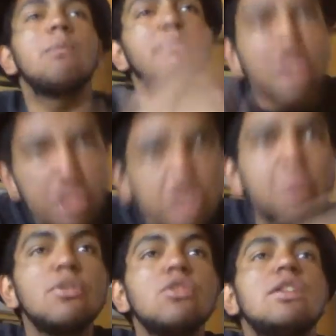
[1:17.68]
al
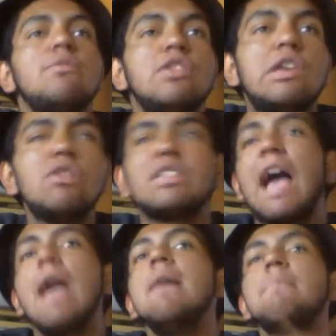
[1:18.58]
principio del video, o
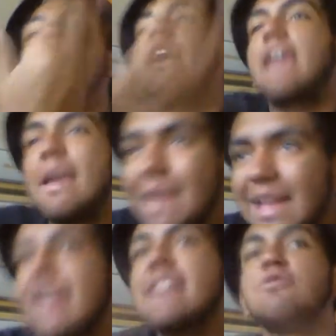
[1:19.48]
sea, ¿para qué
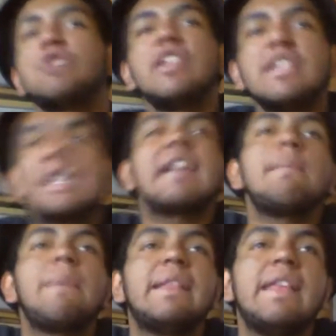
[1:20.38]
vergas lo tienes que
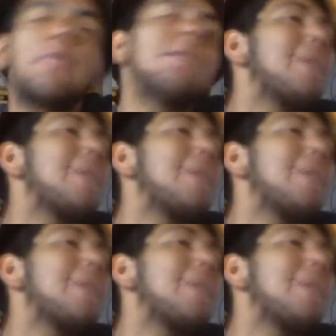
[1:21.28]
repetir, güey?